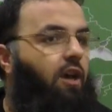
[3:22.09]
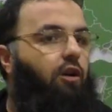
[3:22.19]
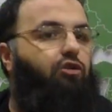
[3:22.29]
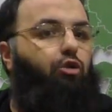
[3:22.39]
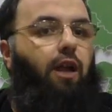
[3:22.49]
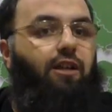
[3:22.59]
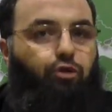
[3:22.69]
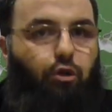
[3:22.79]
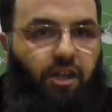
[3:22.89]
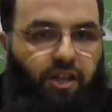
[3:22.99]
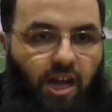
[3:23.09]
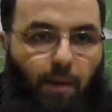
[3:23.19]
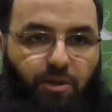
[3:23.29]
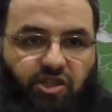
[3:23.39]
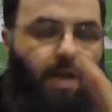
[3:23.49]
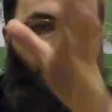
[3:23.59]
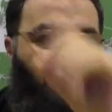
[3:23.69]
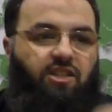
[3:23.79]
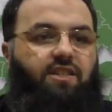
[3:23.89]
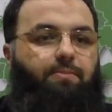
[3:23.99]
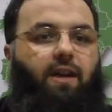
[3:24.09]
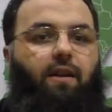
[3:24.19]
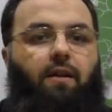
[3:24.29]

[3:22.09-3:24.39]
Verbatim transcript: Resulullah'ın sünnetine yapış demeyeceğiz mi?